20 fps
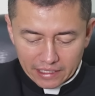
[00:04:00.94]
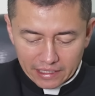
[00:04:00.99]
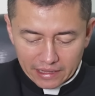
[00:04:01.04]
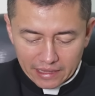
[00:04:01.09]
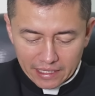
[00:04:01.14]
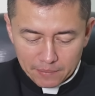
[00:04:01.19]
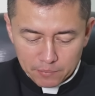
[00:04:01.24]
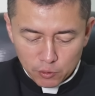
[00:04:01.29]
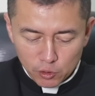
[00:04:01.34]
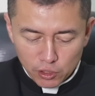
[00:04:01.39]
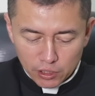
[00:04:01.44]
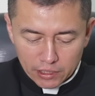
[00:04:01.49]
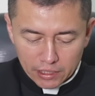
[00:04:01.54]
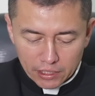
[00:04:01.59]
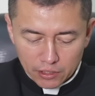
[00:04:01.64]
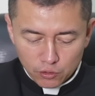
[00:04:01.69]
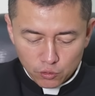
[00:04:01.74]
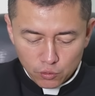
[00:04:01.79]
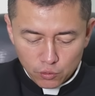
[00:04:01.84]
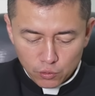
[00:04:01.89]
La
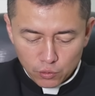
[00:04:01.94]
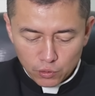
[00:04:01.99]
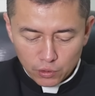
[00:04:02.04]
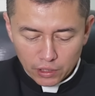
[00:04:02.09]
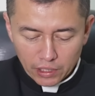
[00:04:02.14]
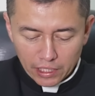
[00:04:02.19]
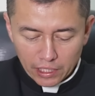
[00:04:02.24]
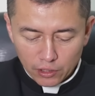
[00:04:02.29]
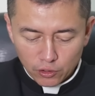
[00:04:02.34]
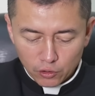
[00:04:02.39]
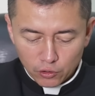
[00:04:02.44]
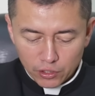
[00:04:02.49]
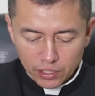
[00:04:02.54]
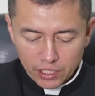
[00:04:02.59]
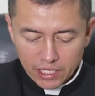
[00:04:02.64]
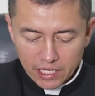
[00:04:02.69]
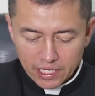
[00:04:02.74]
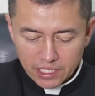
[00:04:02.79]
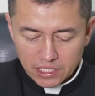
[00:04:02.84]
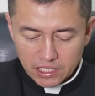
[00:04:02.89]
multitud que lo
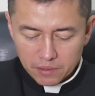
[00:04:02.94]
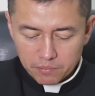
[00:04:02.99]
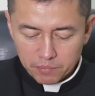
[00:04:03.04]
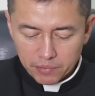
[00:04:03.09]
oía se